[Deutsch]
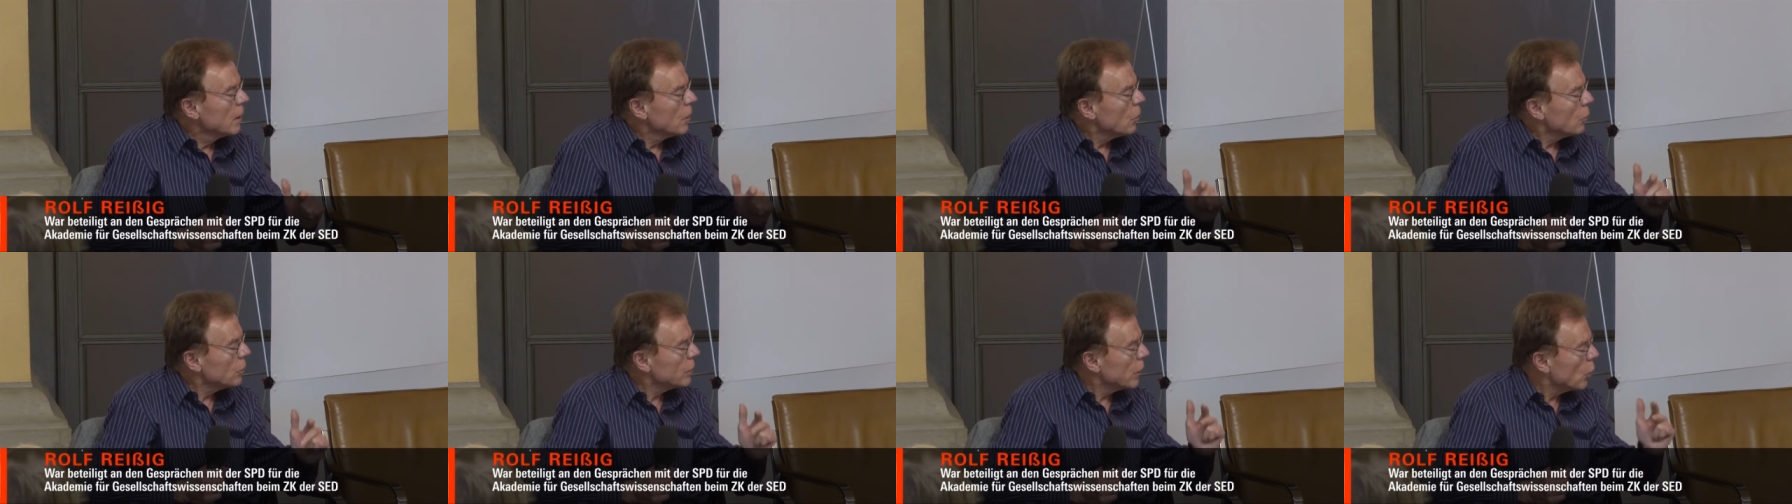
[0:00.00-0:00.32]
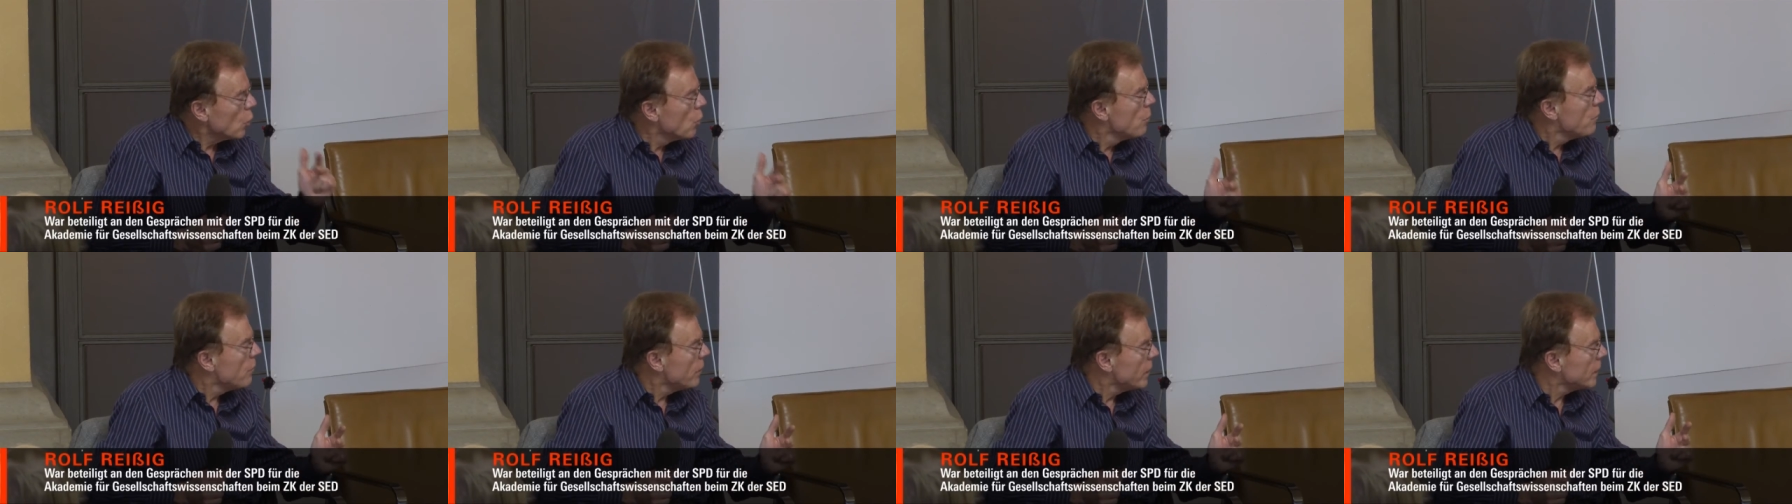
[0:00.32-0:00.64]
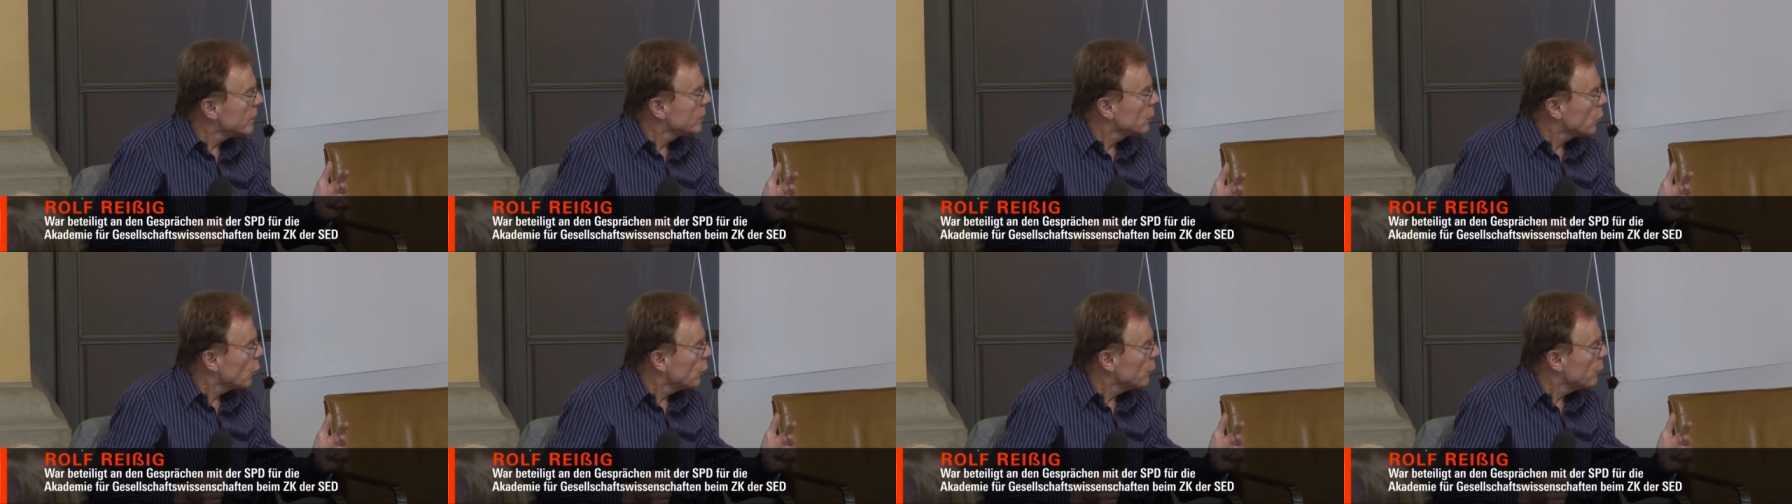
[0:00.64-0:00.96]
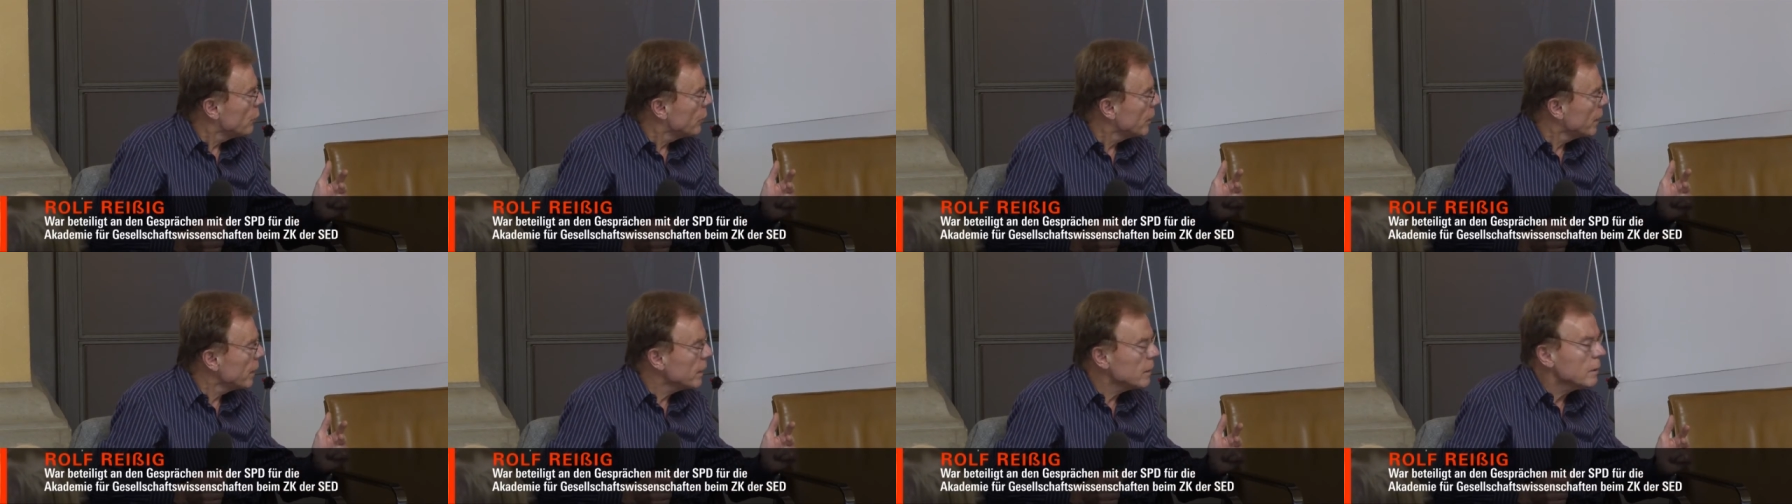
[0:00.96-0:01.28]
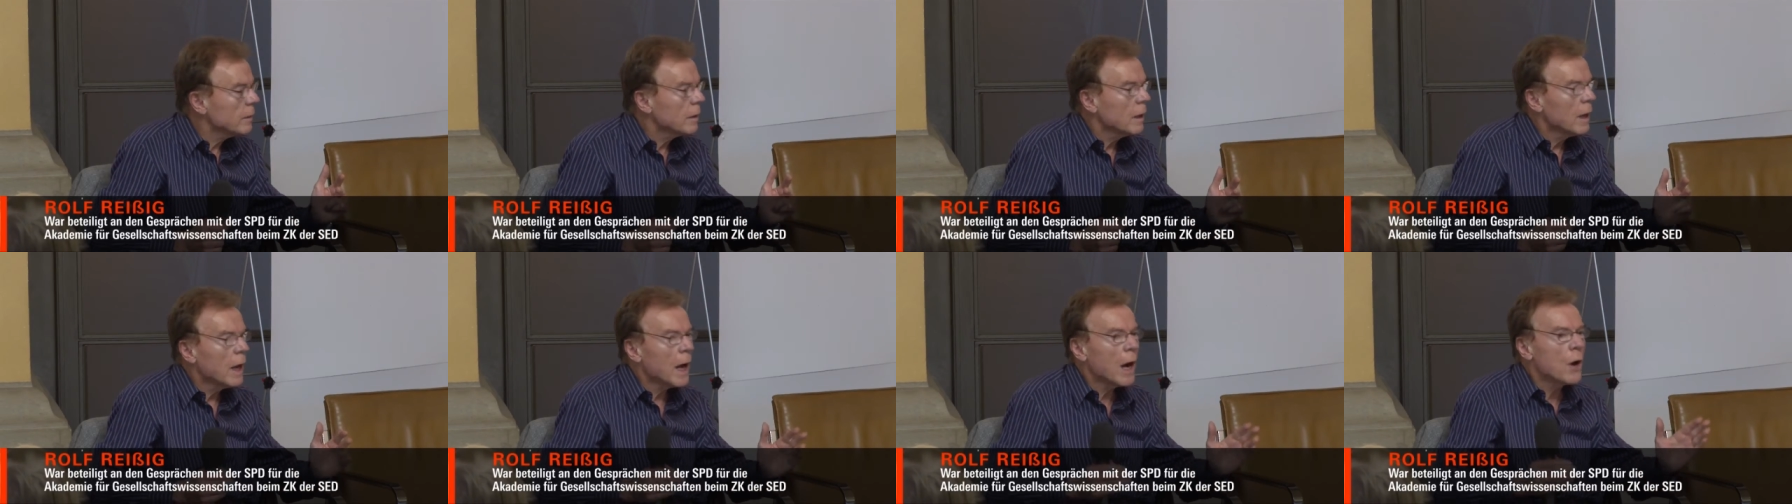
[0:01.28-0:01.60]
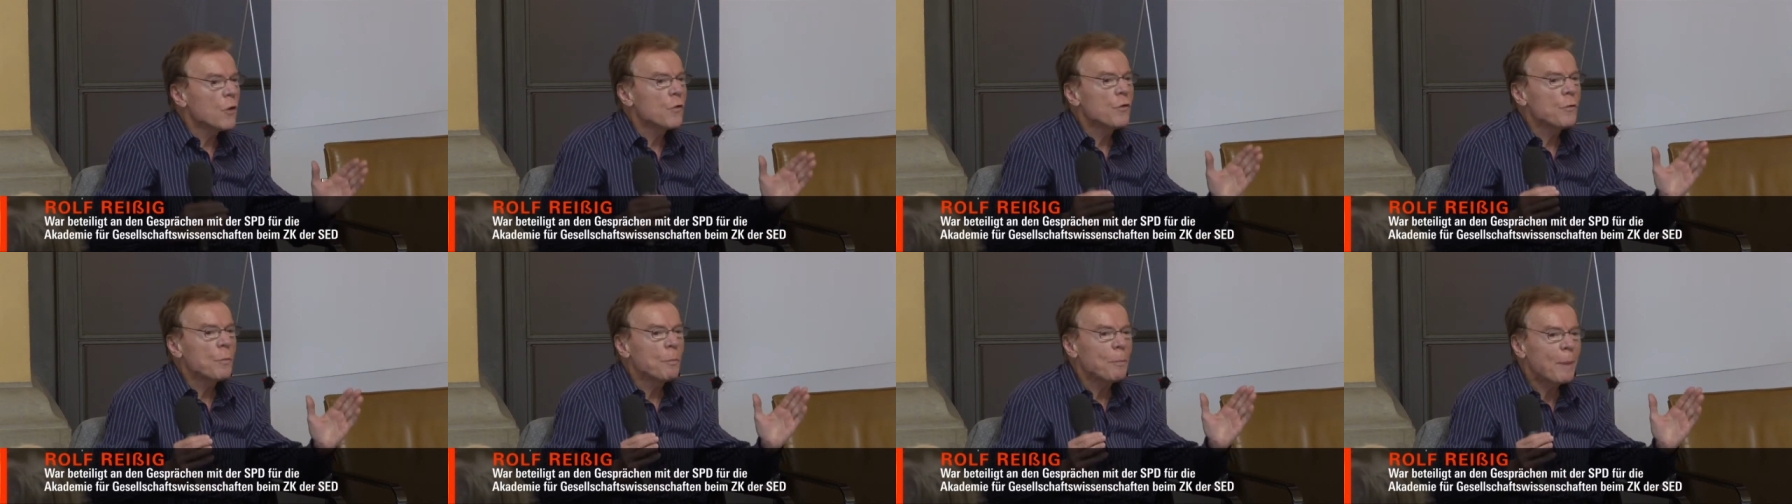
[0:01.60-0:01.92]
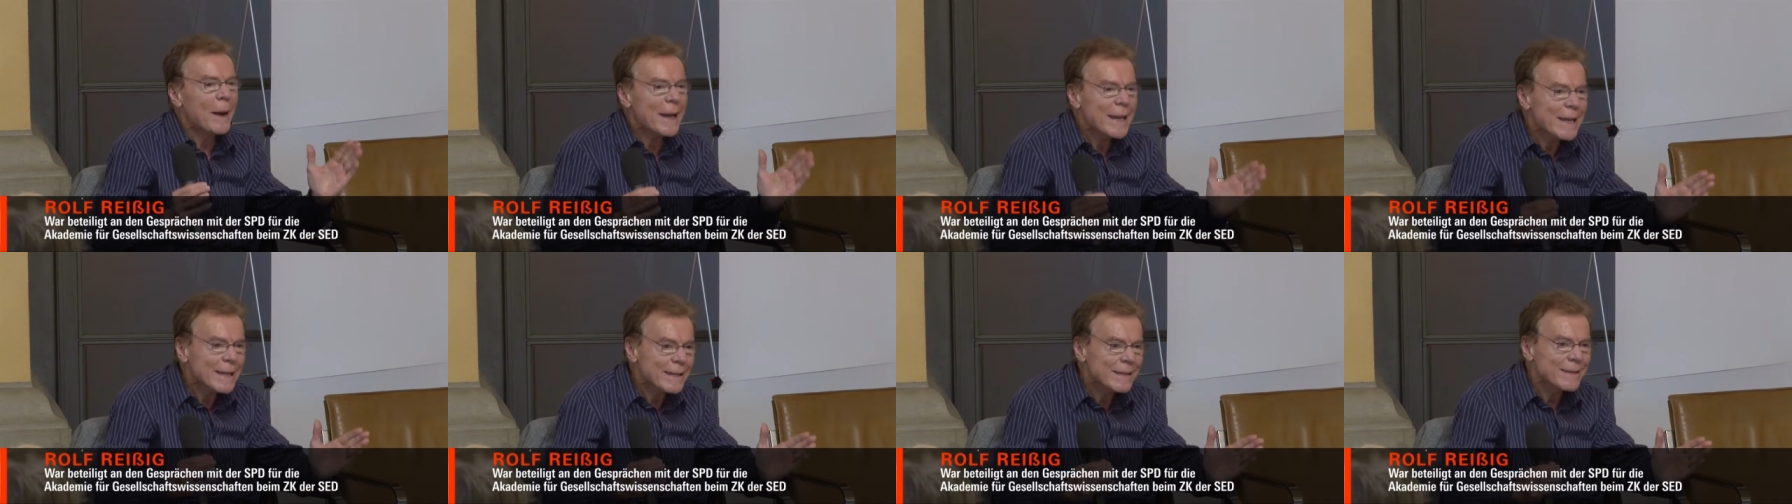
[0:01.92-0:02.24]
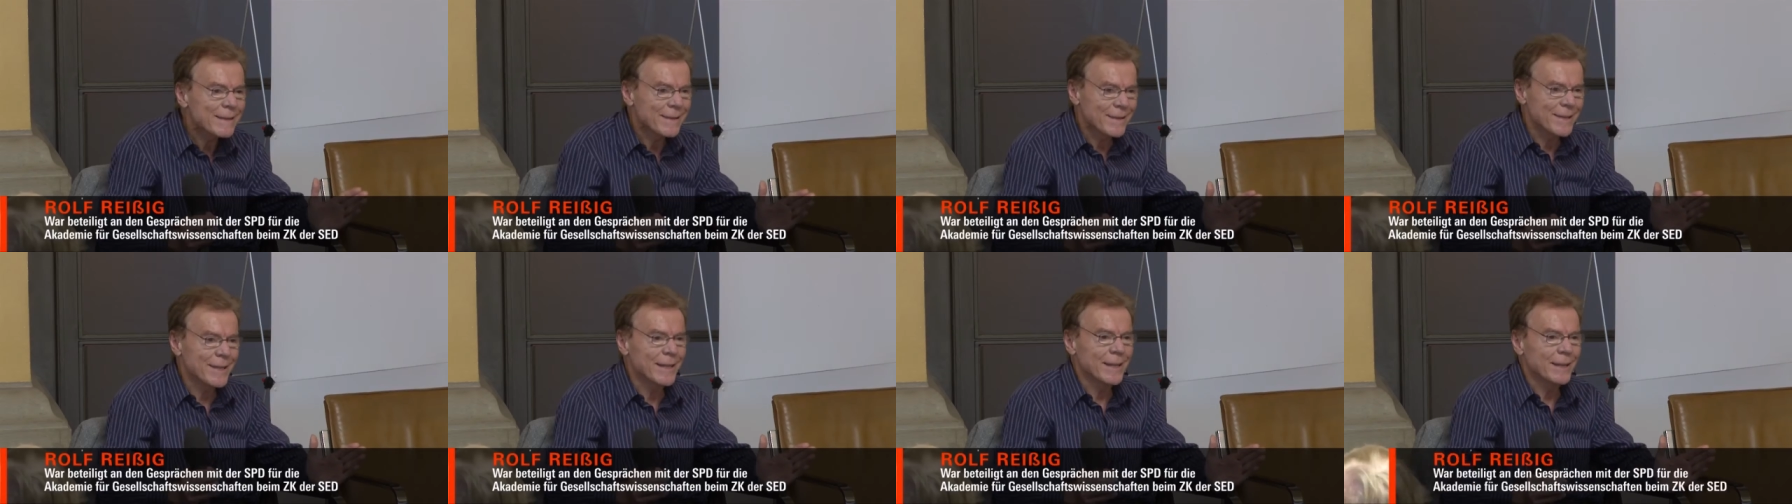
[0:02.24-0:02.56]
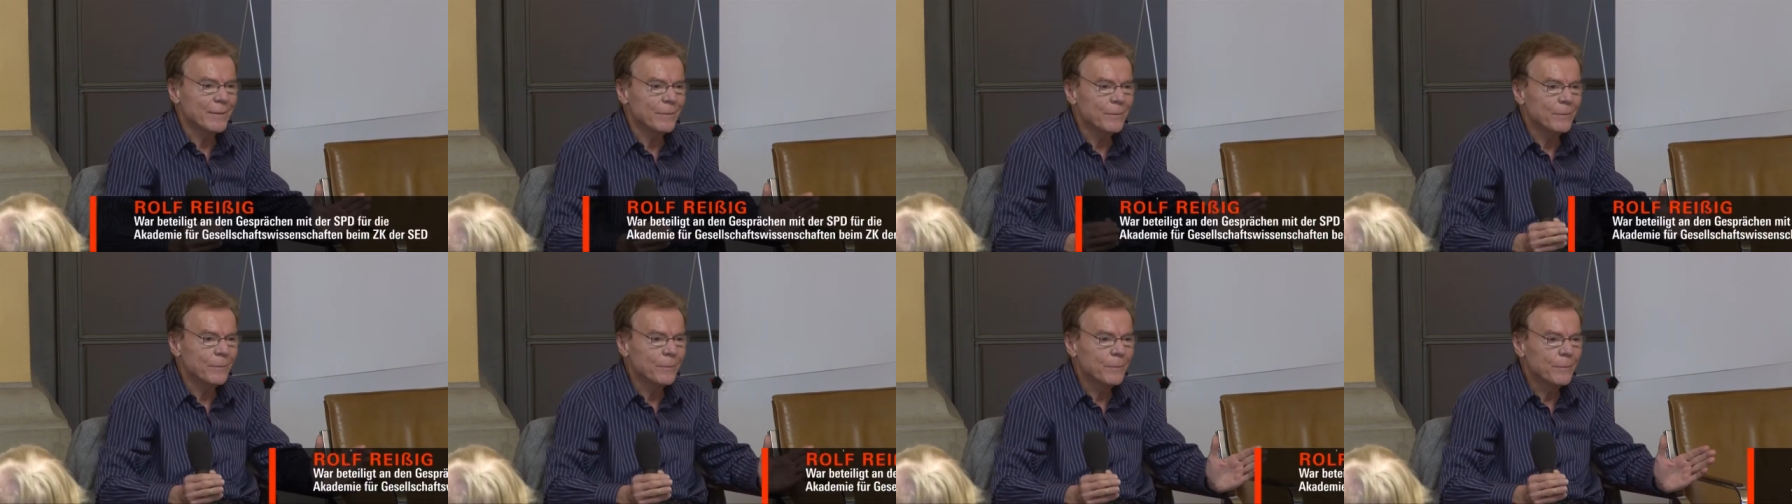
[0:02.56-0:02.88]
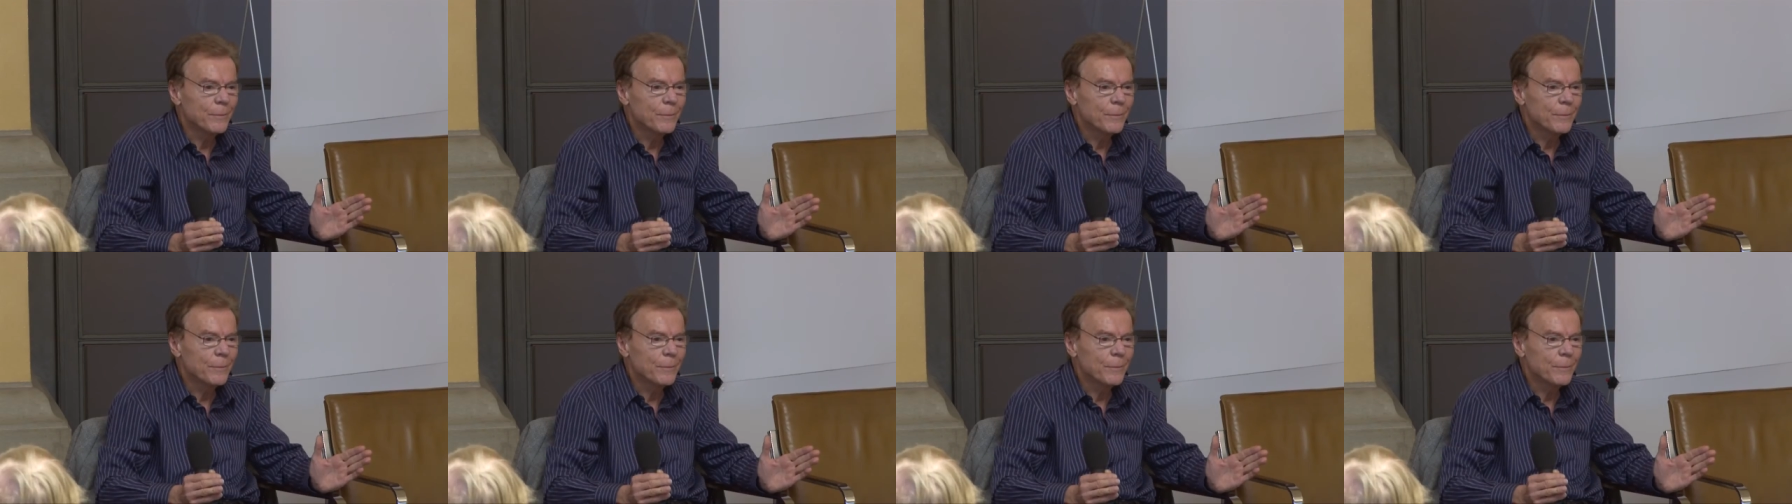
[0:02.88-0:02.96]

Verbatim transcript: und der Umweltkonflikt auf beiden Seiten